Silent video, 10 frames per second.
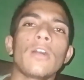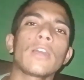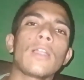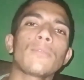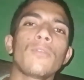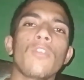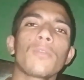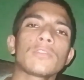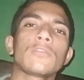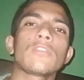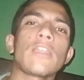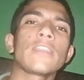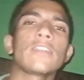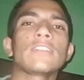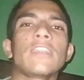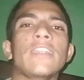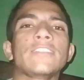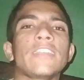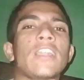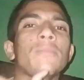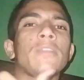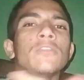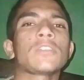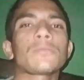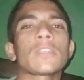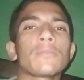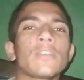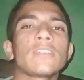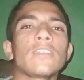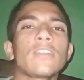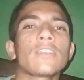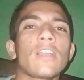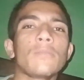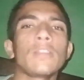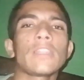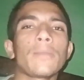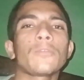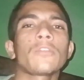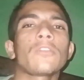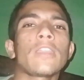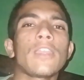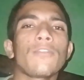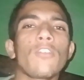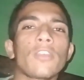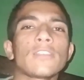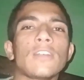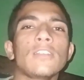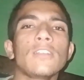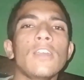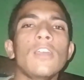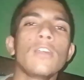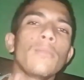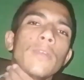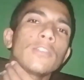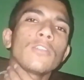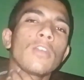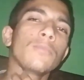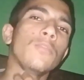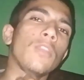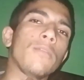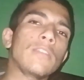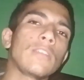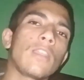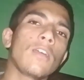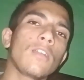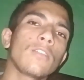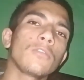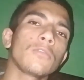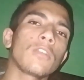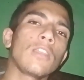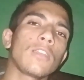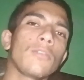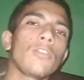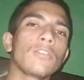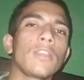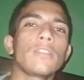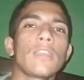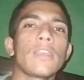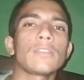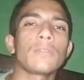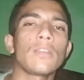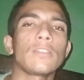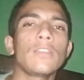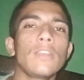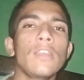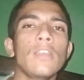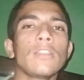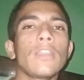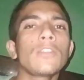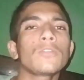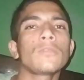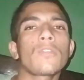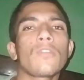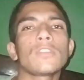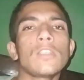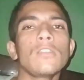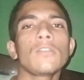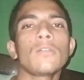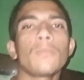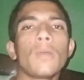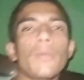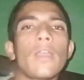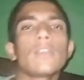अगर आपको ब्लॉग पसंद तो लाइक कर देना एंड चैनल पर सब्सक्राइब कर देना कल मिलते हैं आपको एक और नए ब्लॉग के साथ मैं तो ज़्यादा बोला भी नहीं जा रहा तो कल का ब्लॉग देखते हैं कैसे बनाते हैं थैंक यू सो मच फॉर वॉचिंग बाय